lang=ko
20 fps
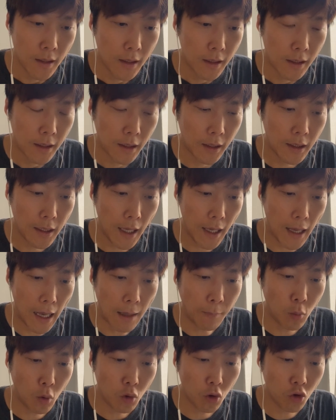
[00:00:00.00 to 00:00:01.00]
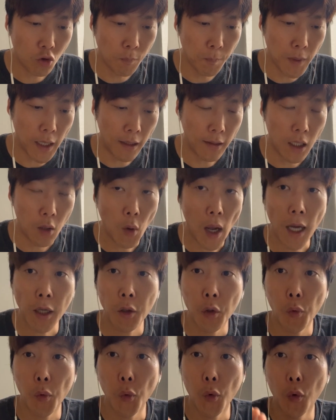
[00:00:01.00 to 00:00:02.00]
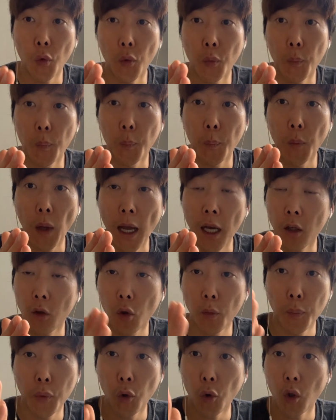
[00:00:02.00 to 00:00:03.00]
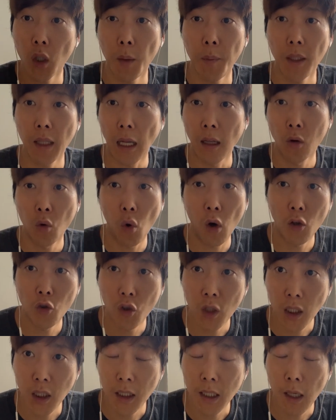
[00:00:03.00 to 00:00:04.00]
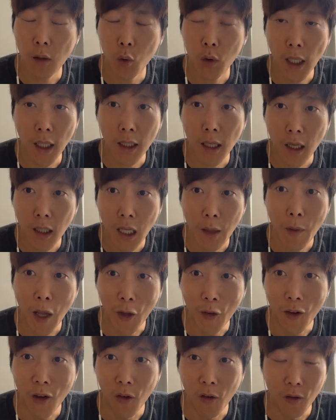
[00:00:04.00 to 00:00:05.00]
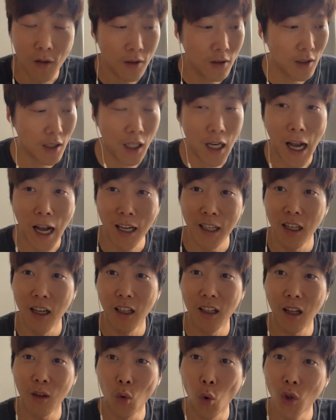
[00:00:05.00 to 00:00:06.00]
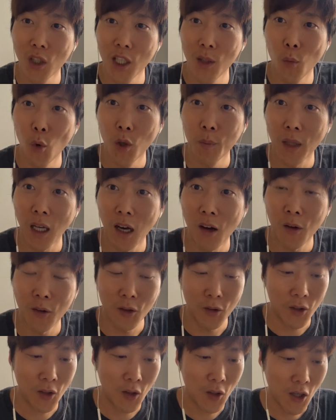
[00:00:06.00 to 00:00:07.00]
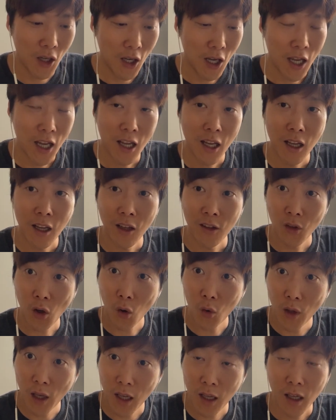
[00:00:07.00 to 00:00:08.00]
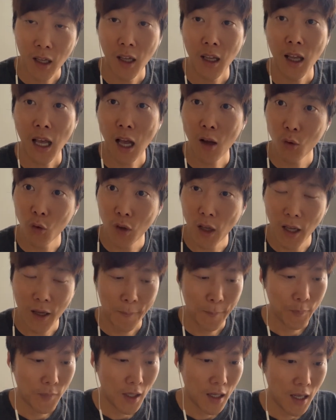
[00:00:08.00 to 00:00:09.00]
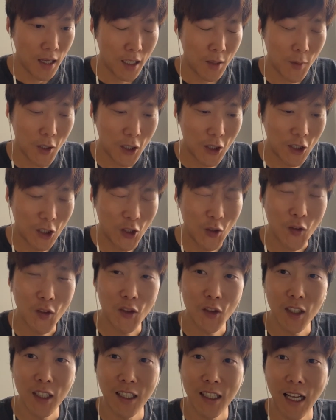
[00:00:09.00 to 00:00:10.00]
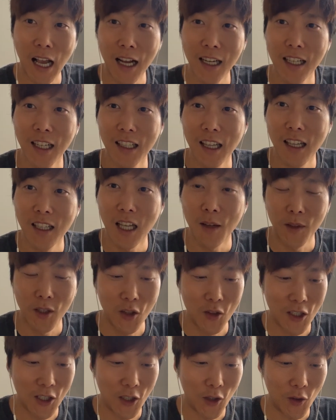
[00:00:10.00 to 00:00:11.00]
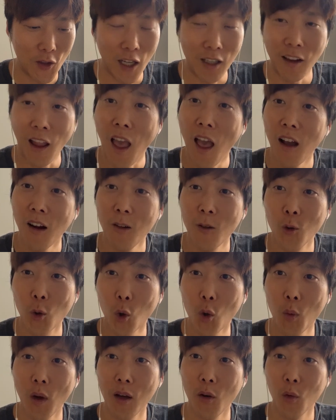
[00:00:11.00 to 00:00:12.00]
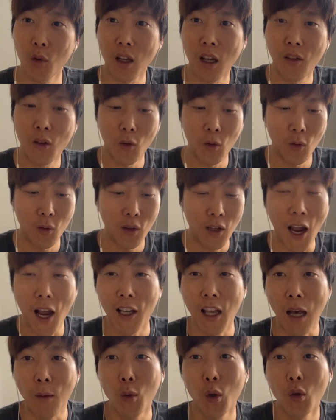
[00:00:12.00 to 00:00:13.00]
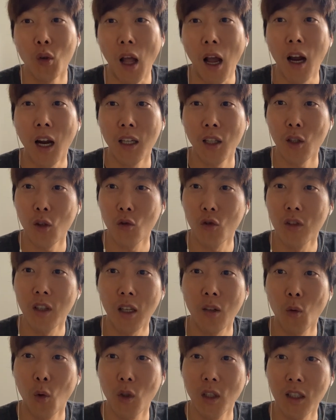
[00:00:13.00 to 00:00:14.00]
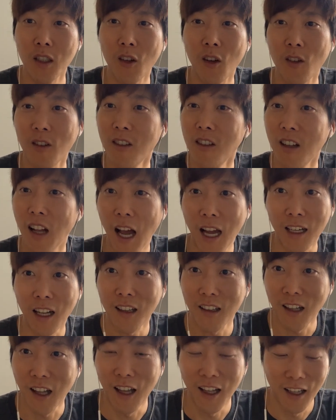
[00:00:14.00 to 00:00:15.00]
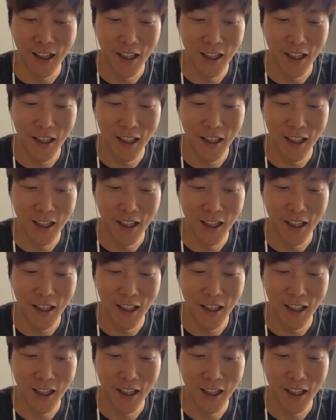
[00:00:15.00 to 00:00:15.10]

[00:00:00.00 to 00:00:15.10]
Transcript: 이게 아무것도 준비 안 되고 학교 학교 프로그램이 날 도와주겠지라고 착각을 하면 안 돼요. 제가 가끔가다 동기 모임 나가거든요. 서울에, 한국에. 그러면은 친구들이 가끔가다 얘기하는 이런 얘기예요. 야, 대학을 졸업하고 나서 대학이 아무것도 안 가르쳐 준다는 곳인 거를 알았다.